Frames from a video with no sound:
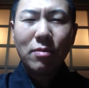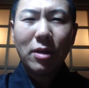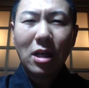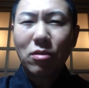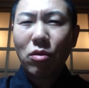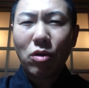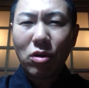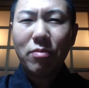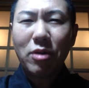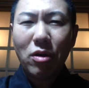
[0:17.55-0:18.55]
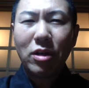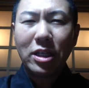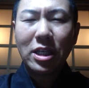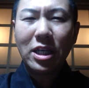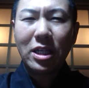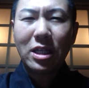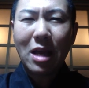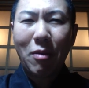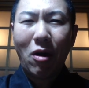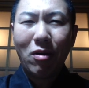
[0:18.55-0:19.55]
またどこの病院に行っ
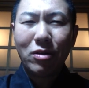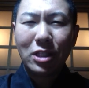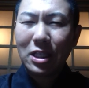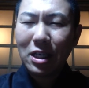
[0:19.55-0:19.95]
ても不